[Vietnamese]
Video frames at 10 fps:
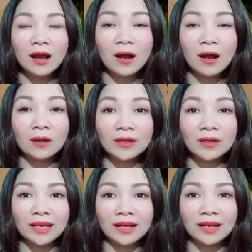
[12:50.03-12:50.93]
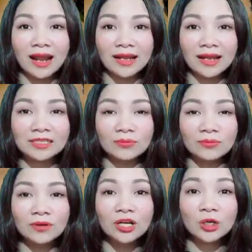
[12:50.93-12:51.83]
Họ coi tiền là lẽ
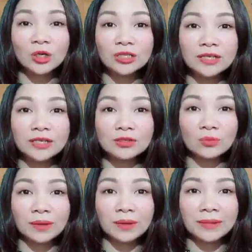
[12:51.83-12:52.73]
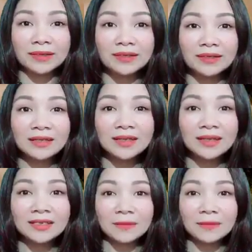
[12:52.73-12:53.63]
sống Còn những người xung quanh mình
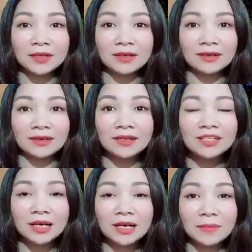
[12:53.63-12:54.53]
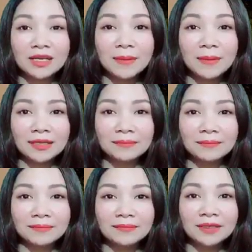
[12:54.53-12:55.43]
thì xem thường Chẳng mấy bận tâm